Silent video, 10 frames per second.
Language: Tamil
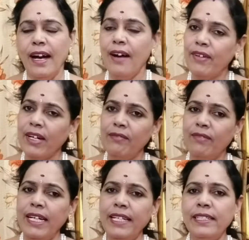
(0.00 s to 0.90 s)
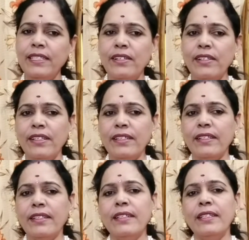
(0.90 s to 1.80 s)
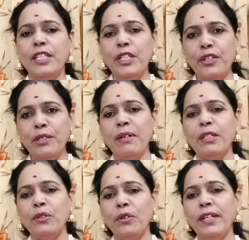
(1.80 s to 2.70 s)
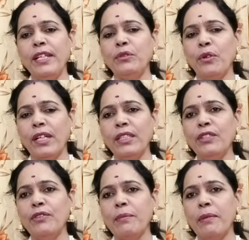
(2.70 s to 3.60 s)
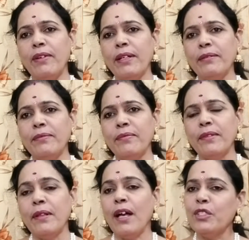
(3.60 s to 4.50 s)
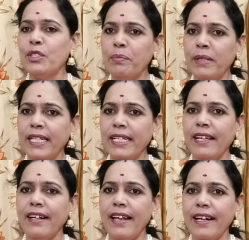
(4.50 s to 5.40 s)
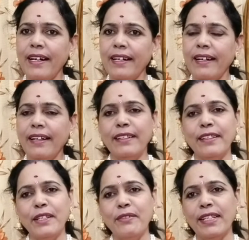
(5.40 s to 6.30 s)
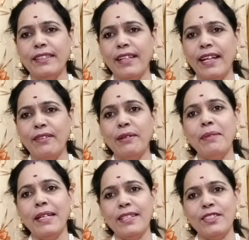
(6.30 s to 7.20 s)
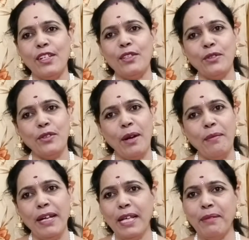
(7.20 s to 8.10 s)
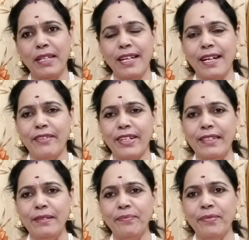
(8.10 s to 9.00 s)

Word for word: அவர்கள் வழி நின்று இன்றும் அத்தொண்டை தொடர்ந்து வருபவர் நான் சுப்புரெட்டியார் அறக்கட்டளையின் நிறுவன தலைவர் பேராசிரியர் சு ராமலிங்கம் ஐயா அவர்கள்